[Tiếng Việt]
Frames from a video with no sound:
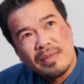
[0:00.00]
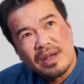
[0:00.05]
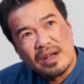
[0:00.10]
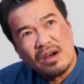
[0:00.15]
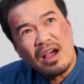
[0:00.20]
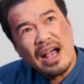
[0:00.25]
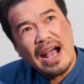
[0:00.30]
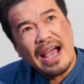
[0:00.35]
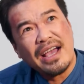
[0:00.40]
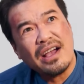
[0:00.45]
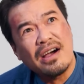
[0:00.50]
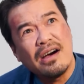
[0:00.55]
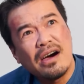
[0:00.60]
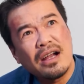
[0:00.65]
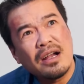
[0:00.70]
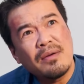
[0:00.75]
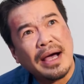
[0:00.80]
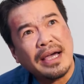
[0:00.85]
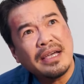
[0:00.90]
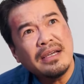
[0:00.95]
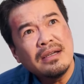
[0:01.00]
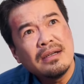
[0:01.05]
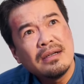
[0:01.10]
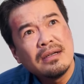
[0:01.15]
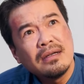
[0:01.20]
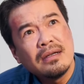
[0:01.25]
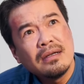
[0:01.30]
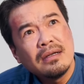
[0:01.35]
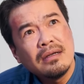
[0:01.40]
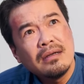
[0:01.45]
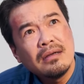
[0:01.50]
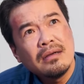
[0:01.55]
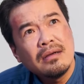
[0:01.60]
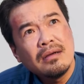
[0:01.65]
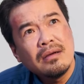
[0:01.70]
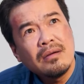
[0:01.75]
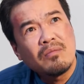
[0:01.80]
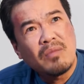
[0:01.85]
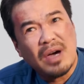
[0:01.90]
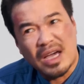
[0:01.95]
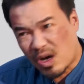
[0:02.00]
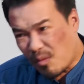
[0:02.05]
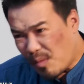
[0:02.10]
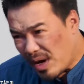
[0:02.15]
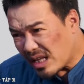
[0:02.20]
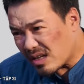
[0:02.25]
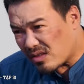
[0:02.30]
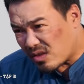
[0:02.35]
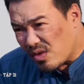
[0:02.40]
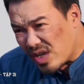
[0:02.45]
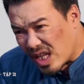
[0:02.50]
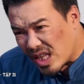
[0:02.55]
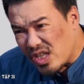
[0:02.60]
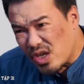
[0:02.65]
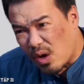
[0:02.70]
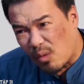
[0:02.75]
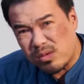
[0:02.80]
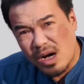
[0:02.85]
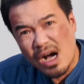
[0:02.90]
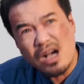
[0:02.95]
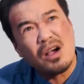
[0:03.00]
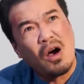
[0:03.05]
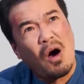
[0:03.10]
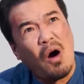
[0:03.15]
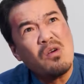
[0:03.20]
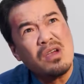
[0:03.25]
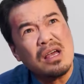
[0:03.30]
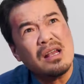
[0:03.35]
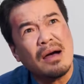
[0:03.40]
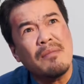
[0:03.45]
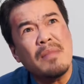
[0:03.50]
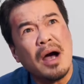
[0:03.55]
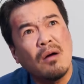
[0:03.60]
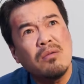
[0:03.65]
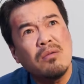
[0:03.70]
mày nói ai ngựa đó mày mày có biết là tao nhịn nhục cực khổ dữ lắm